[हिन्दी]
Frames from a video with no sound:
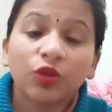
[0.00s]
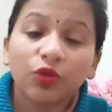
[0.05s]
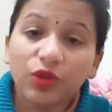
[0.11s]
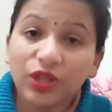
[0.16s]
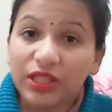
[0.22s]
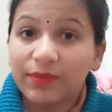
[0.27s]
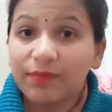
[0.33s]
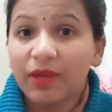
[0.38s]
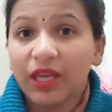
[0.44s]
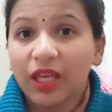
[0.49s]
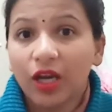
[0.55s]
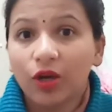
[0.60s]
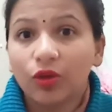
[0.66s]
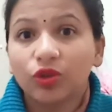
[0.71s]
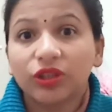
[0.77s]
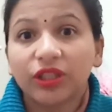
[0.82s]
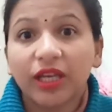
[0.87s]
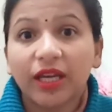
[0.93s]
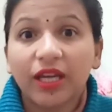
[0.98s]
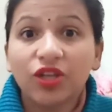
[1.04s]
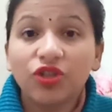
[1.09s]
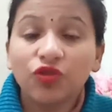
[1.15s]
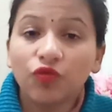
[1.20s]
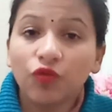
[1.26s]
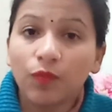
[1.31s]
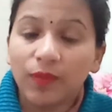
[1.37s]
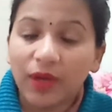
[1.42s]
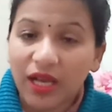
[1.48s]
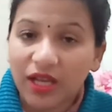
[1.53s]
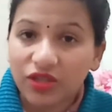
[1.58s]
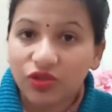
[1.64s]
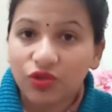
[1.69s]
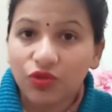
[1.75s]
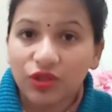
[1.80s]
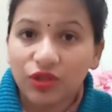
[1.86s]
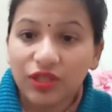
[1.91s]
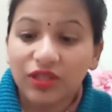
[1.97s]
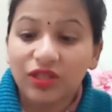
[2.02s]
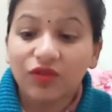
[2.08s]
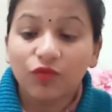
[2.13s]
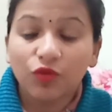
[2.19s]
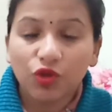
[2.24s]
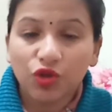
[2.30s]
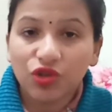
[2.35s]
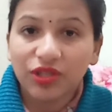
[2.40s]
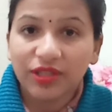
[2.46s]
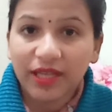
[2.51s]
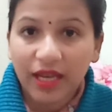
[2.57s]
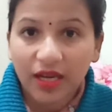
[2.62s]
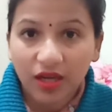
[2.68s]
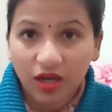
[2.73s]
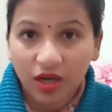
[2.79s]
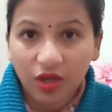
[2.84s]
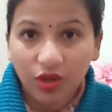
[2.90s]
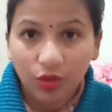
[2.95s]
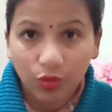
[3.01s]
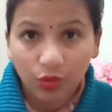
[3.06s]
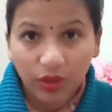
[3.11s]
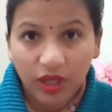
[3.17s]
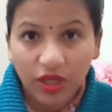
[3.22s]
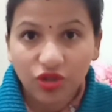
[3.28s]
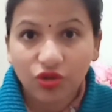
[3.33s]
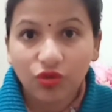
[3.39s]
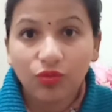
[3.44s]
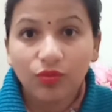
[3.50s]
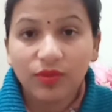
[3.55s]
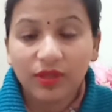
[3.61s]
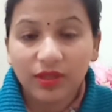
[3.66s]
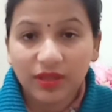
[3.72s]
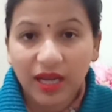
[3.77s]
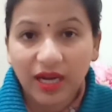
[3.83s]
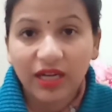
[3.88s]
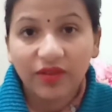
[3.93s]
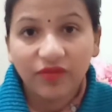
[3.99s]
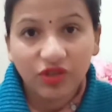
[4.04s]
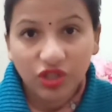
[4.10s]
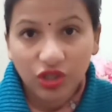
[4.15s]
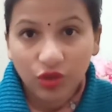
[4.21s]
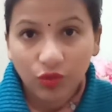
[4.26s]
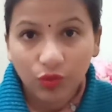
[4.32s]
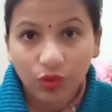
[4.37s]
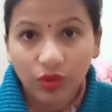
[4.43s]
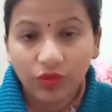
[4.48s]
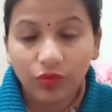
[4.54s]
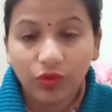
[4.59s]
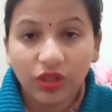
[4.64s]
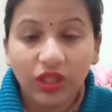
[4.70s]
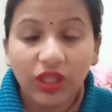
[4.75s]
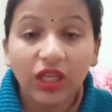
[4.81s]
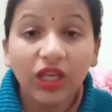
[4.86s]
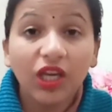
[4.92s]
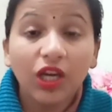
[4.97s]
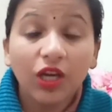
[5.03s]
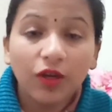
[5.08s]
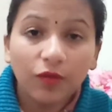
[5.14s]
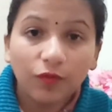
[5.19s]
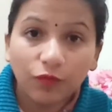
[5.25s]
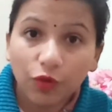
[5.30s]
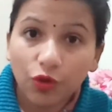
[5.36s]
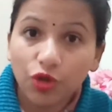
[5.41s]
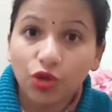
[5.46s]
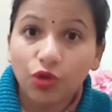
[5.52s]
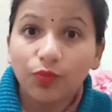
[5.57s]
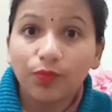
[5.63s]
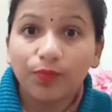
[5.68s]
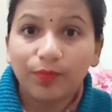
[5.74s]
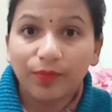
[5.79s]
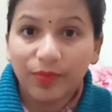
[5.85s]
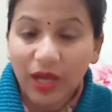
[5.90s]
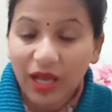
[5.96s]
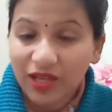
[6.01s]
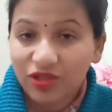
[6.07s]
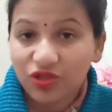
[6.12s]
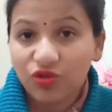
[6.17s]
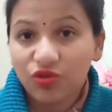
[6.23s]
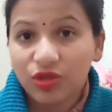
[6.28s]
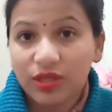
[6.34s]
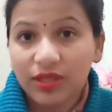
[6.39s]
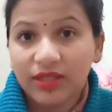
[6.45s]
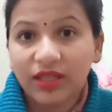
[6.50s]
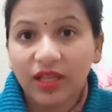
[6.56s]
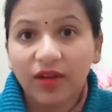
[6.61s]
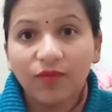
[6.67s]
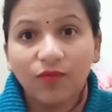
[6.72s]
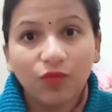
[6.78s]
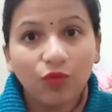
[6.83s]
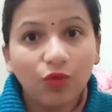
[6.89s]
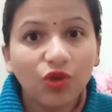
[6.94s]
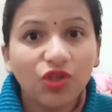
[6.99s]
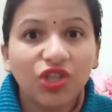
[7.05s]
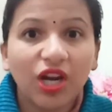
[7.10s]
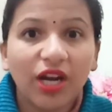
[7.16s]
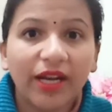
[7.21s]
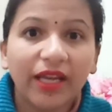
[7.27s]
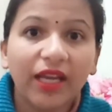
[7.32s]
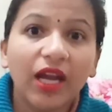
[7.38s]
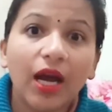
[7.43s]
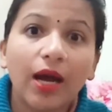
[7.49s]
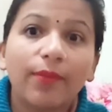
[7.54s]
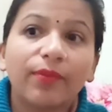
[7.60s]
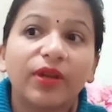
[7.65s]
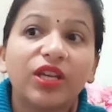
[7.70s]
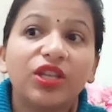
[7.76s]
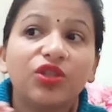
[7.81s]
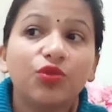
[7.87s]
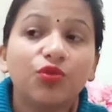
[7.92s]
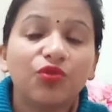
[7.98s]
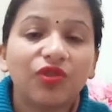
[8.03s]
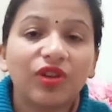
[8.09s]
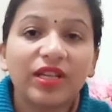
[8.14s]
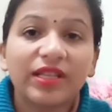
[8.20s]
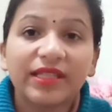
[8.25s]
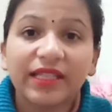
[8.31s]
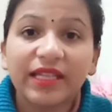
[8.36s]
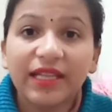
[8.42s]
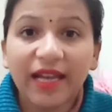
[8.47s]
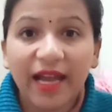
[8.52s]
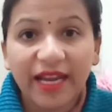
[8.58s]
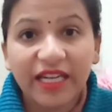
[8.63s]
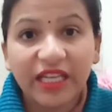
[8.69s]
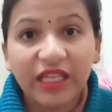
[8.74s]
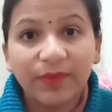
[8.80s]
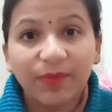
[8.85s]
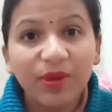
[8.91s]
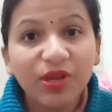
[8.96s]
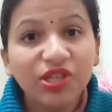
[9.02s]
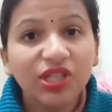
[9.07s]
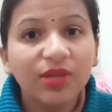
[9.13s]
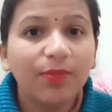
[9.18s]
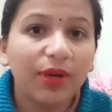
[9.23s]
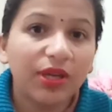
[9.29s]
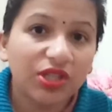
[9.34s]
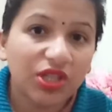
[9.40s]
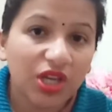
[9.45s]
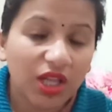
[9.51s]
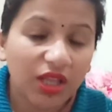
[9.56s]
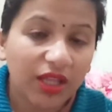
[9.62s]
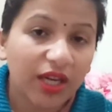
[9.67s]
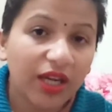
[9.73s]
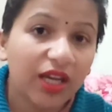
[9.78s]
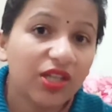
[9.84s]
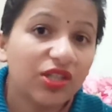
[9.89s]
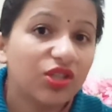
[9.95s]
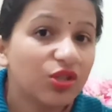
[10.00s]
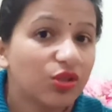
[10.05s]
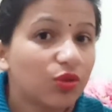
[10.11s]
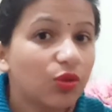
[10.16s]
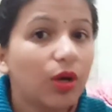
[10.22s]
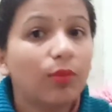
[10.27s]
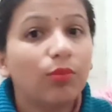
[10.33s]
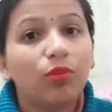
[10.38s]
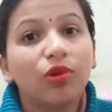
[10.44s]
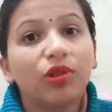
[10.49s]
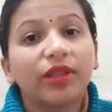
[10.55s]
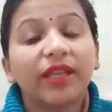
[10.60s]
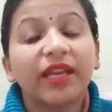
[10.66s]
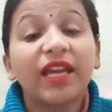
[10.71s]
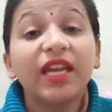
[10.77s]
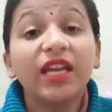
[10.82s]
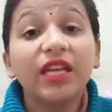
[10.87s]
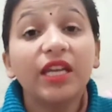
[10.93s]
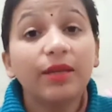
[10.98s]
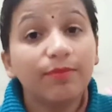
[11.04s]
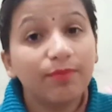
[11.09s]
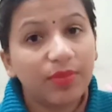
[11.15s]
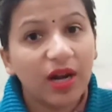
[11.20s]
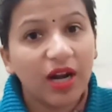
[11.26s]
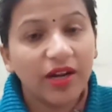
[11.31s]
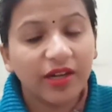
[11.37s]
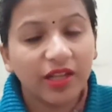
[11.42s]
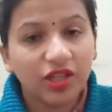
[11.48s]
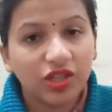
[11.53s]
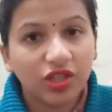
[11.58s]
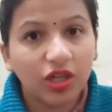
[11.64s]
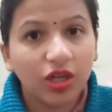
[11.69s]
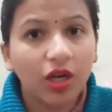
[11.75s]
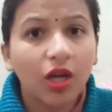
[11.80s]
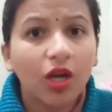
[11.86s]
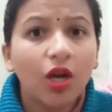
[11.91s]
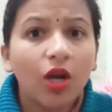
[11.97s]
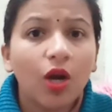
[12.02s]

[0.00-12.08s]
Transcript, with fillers: तो इसमें क्या होता है जो वो ब्लास्टोसिस्ट वो जो सेल का टुकड़ा जो सेल डिवीजन हुई हुई थी वो जो ब्लास्टोसिस्ट था वो जाके आपके यूट्रस की लाइनिंग पे चिपक जाता है जिसको हम बोलते हैं इम्प्लांटेशन